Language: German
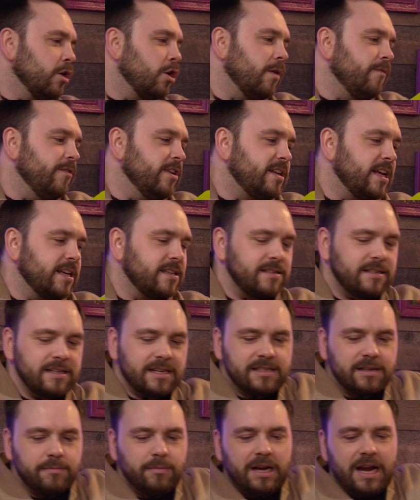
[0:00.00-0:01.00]
Komm, wir testen
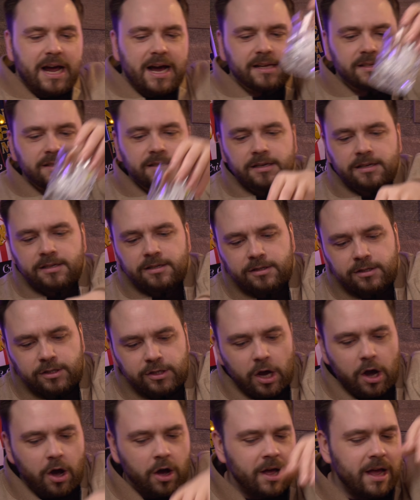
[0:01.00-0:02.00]
das im Glas.
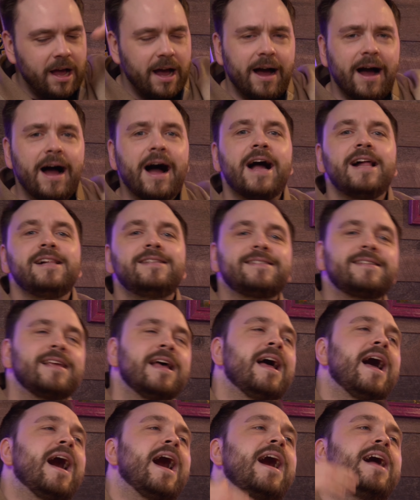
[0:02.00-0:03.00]
So, als,
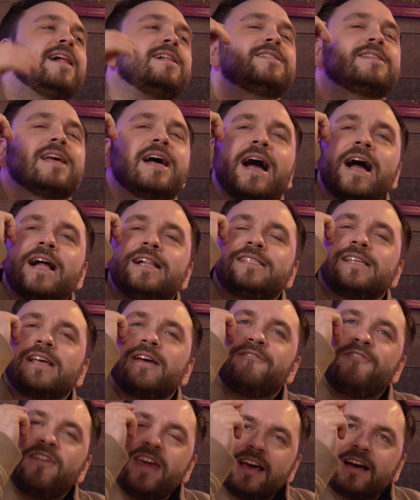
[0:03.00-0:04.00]
als, als
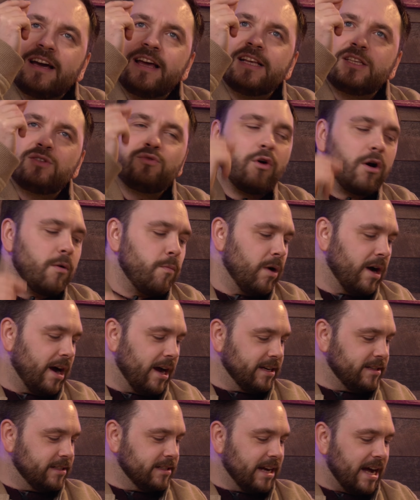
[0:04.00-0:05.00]
wäre es
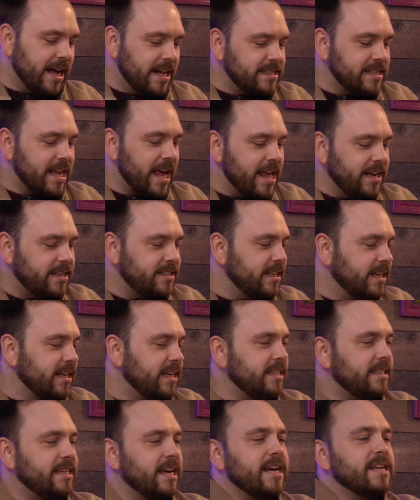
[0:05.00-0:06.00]
vorbereitet, als hätte
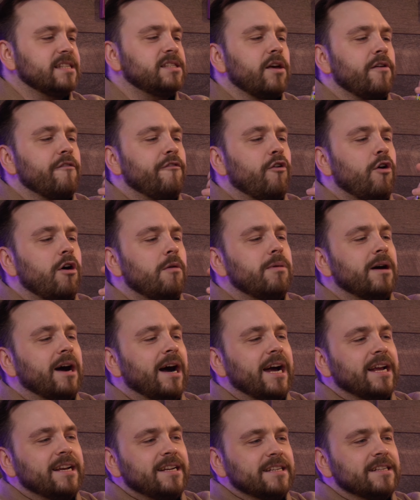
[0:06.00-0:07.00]
ich es
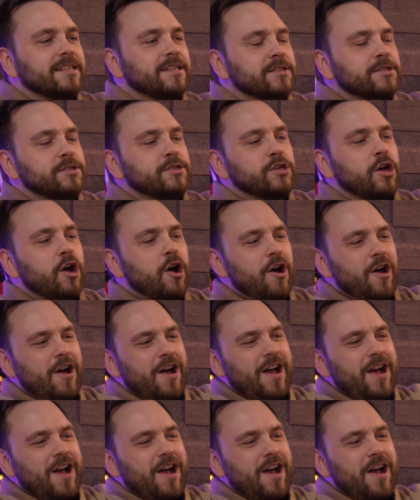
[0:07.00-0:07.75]
vorbereitet. So.